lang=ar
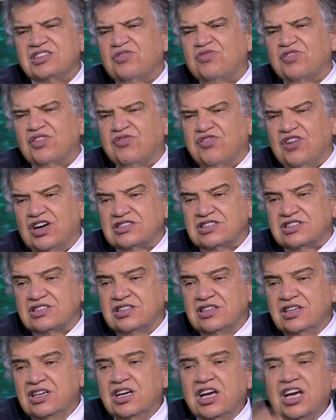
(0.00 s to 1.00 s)
في الفصل
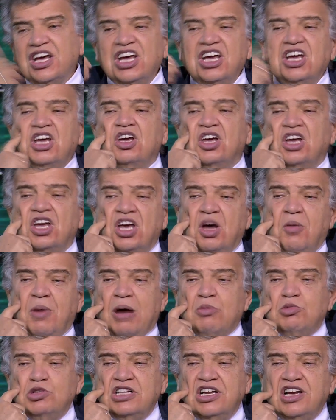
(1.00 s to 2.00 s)
إيه،, ايه يا
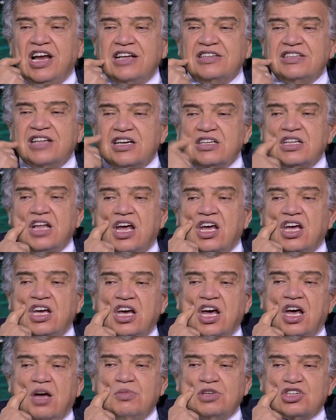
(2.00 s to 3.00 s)
محمود اللي عندك ده ايه
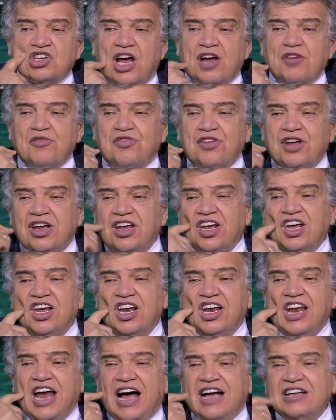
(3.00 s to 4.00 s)
يا مش عارف ايه ايه
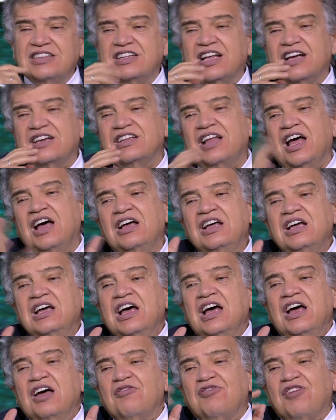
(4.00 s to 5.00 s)
اللي عندك ده
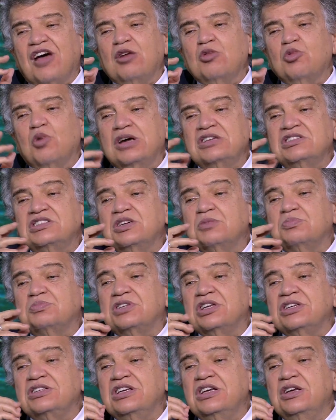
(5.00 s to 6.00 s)
فالواد
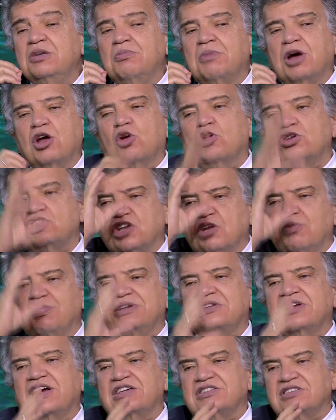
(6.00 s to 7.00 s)
يبتدي ما يروحش
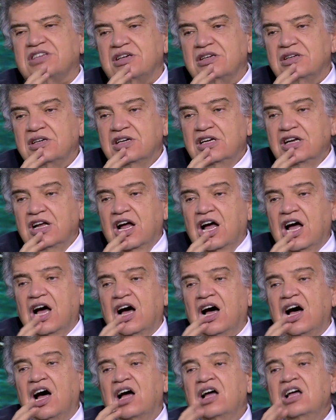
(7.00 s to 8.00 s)
المدرسه اه,
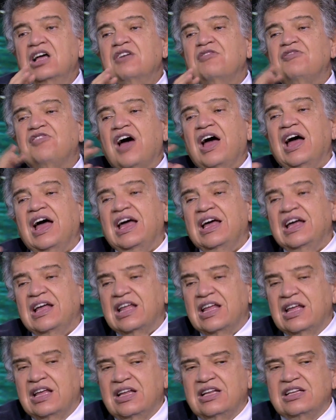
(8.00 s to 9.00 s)
آه
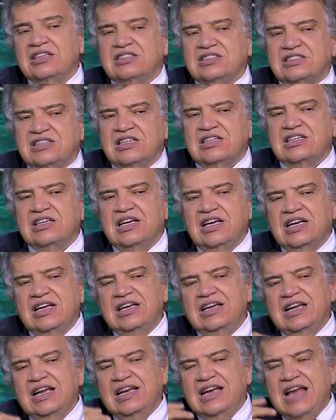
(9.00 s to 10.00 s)

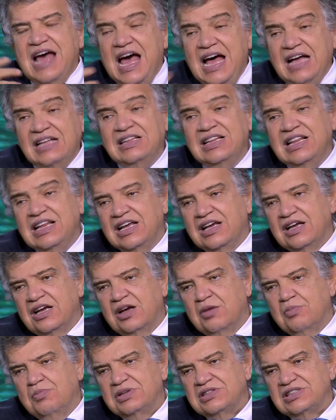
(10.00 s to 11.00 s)

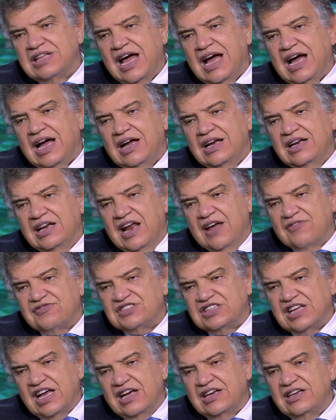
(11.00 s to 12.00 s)
فالهاندلنج بتاع
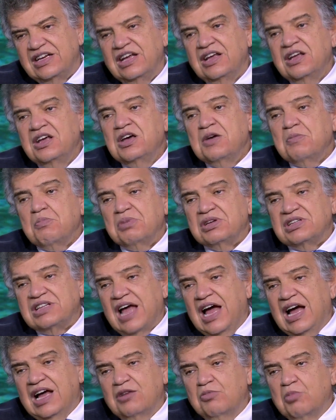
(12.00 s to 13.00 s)
النفساني
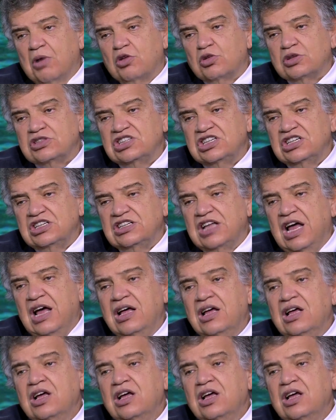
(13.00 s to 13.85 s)
بتاع المواضيع ده هل ده